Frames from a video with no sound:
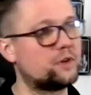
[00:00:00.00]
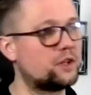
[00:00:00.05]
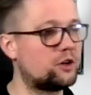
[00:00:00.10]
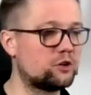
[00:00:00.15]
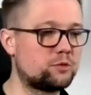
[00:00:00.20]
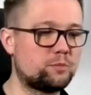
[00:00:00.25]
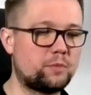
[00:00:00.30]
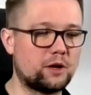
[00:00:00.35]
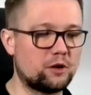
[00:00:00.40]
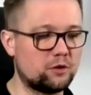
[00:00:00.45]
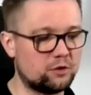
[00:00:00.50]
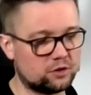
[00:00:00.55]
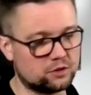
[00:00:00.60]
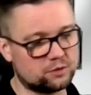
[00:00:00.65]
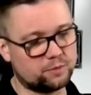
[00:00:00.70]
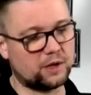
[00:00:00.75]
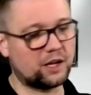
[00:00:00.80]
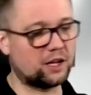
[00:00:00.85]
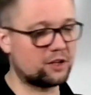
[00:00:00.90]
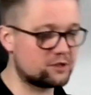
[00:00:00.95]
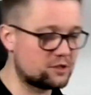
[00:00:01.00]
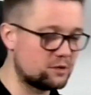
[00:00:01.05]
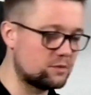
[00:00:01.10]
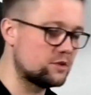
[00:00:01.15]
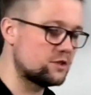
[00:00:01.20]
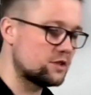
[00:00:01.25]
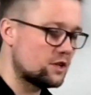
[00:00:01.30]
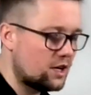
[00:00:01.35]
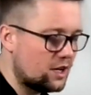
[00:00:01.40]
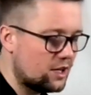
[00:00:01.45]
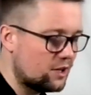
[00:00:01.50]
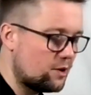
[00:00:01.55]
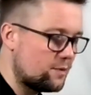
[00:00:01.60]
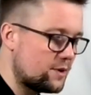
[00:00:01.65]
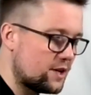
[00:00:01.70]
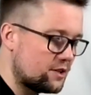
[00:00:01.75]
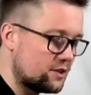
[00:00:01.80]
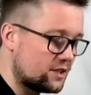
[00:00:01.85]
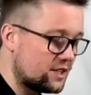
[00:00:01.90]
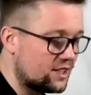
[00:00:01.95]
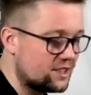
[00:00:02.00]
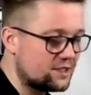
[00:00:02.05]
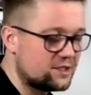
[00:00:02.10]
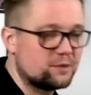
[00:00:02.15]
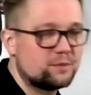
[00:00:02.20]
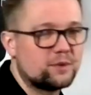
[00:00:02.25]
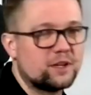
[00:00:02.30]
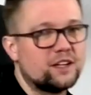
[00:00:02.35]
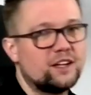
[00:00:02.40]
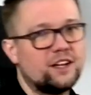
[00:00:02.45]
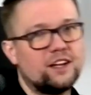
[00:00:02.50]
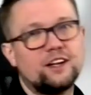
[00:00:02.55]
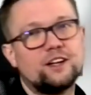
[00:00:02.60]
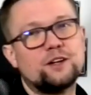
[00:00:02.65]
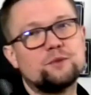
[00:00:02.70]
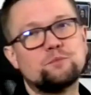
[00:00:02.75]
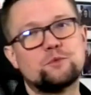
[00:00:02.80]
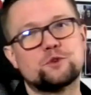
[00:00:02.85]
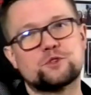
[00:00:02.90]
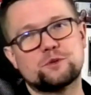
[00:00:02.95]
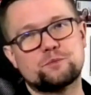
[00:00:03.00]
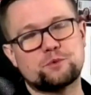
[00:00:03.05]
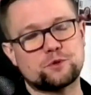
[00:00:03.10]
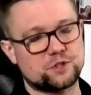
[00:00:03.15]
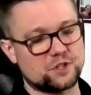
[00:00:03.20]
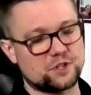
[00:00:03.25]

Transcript: odpal odpalając sobie, będzie, a dobra, to teraz sobie może po